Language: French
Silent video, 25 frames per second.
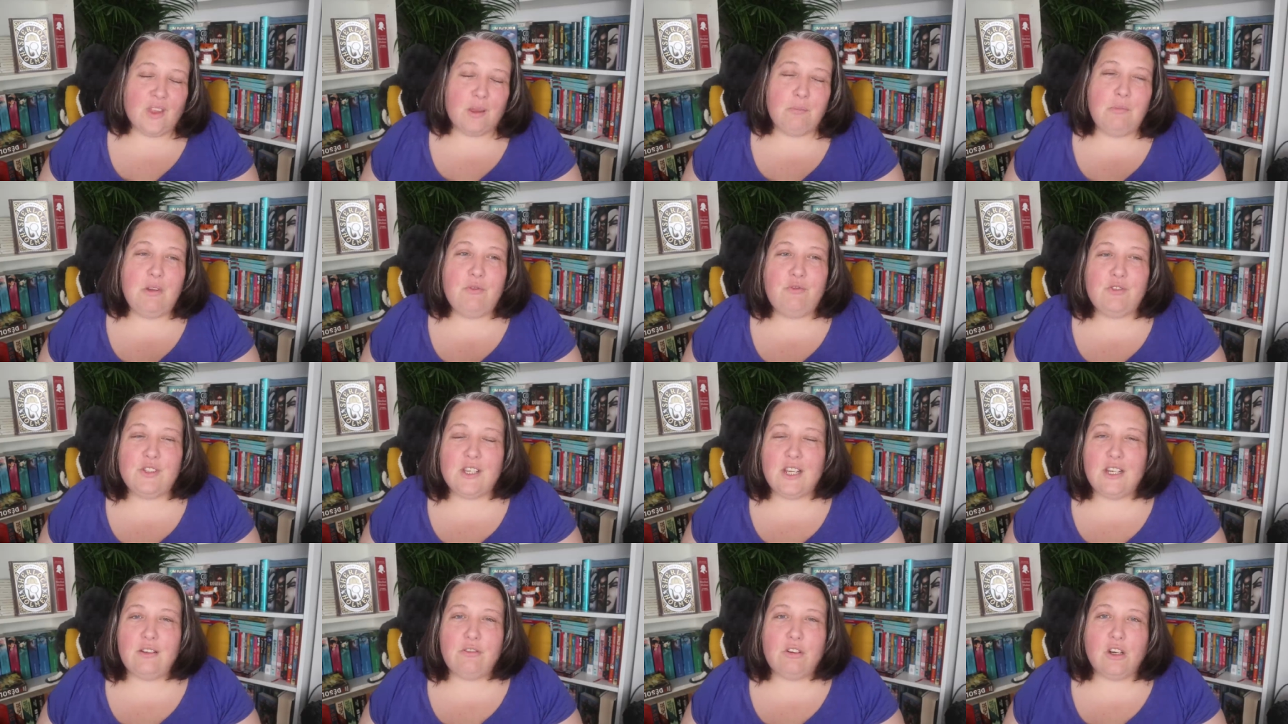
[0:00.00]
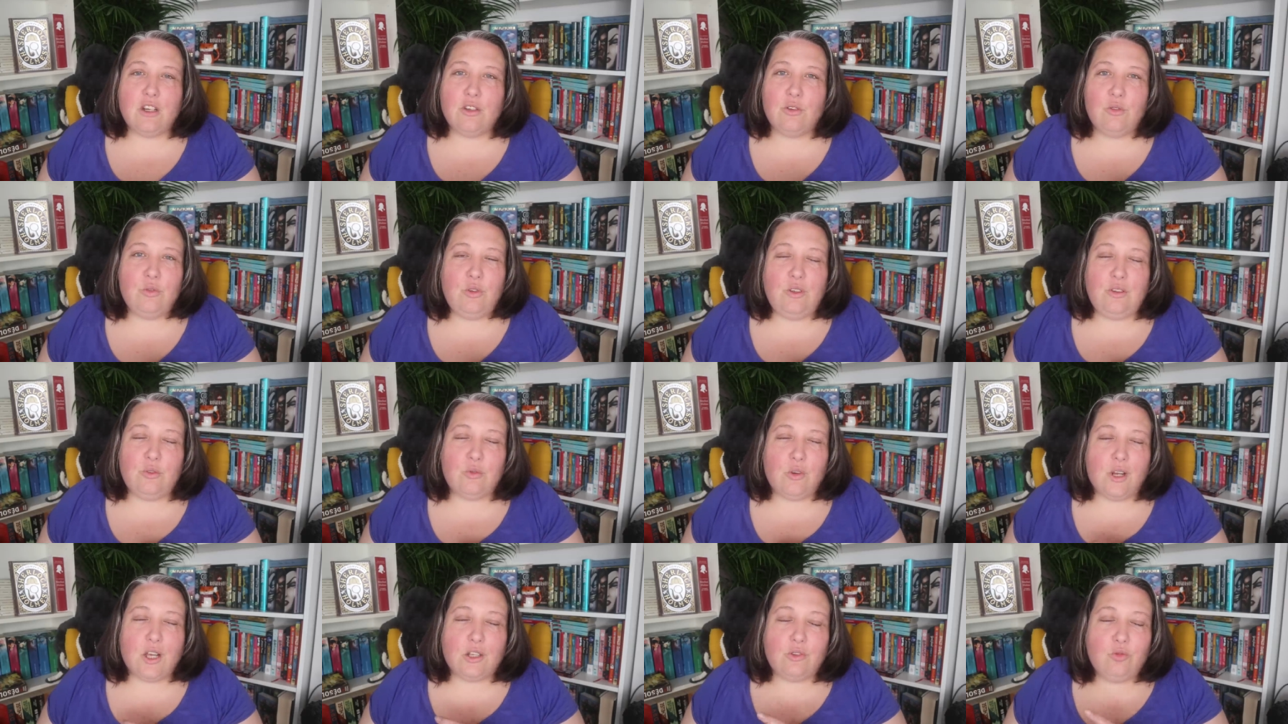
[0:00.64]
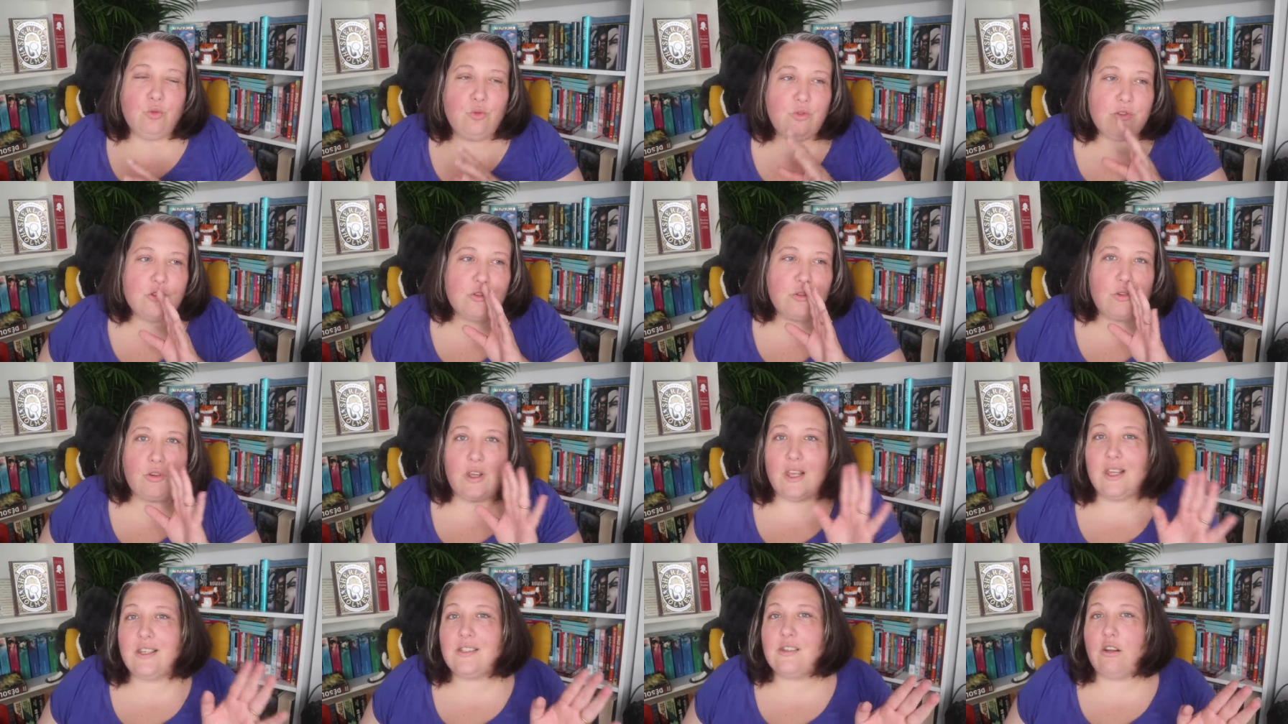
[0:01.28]
Mais vous allez voir qu'ils ont l'air tous
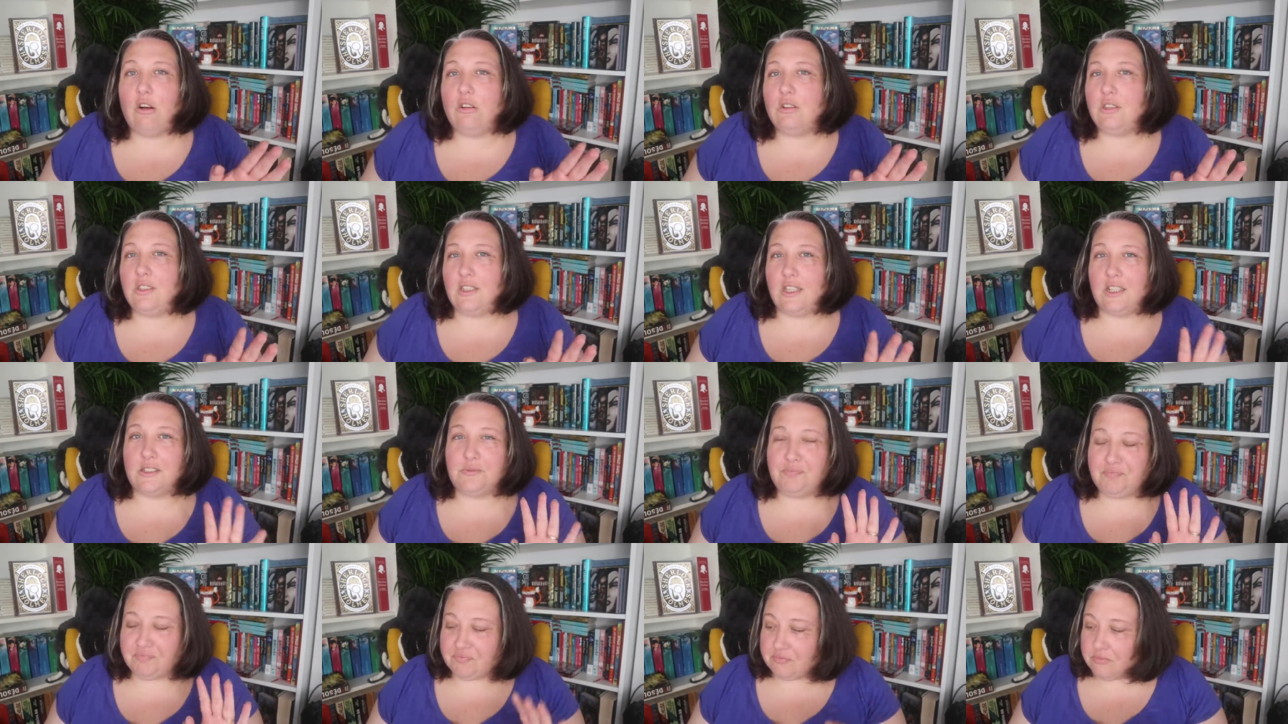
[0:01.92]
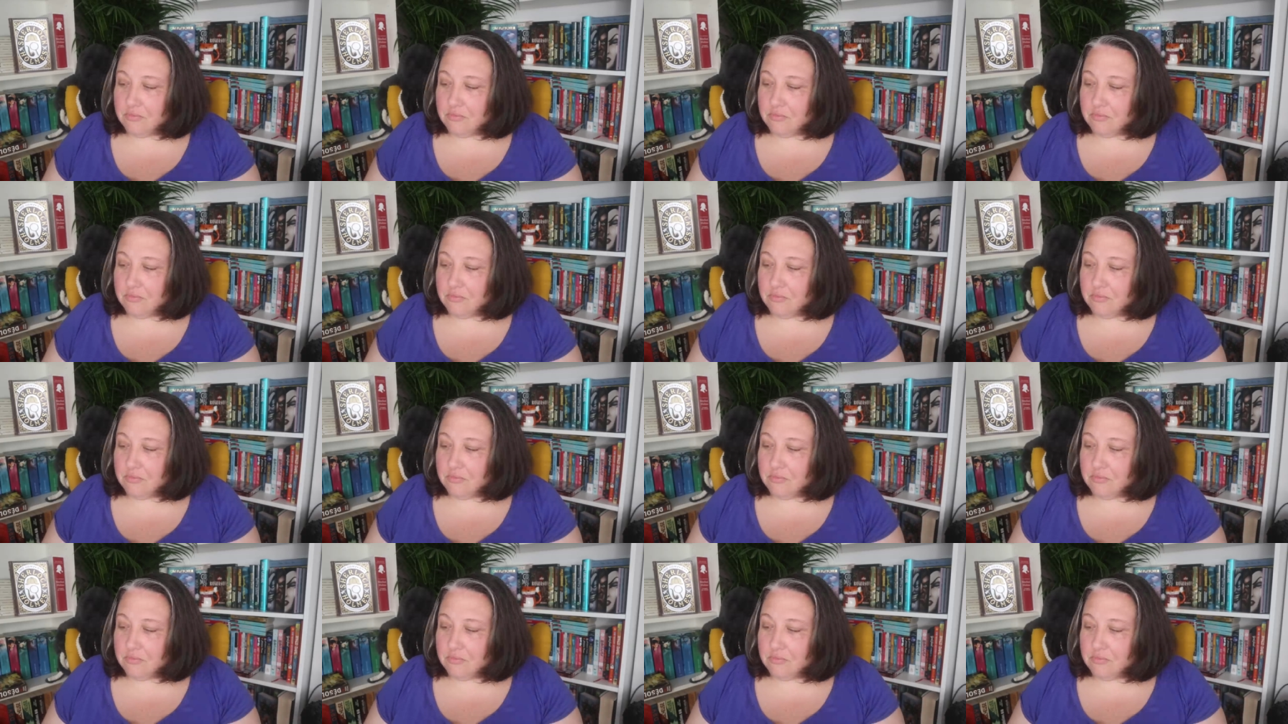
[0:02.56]
extraordinaires.